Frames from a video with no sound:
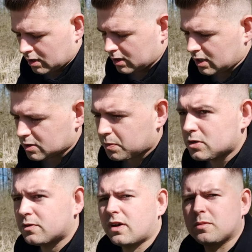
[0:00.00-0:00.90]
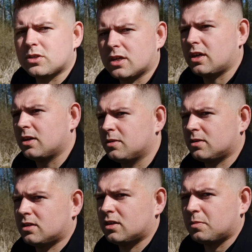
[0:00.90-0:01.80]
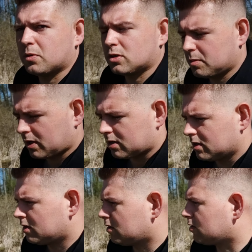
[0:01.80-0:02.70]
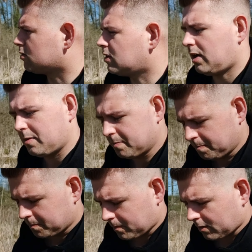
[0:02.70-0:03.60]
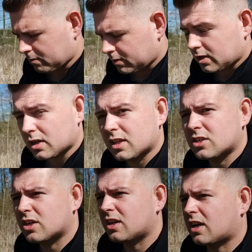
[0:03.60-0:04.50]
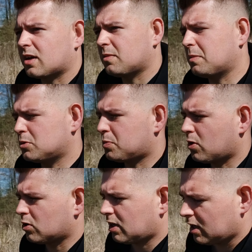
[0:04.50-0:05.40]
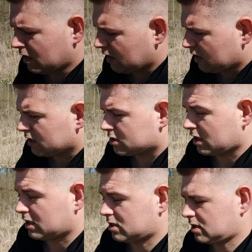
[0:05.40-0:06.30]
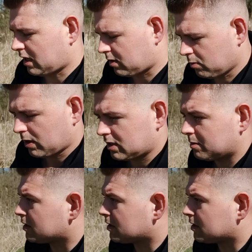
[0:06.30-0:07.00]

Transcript: Nie spodziewałem się e, po tym jak oglądałem mm, w internecie jaka ma być pogoda, że aż tak ładnie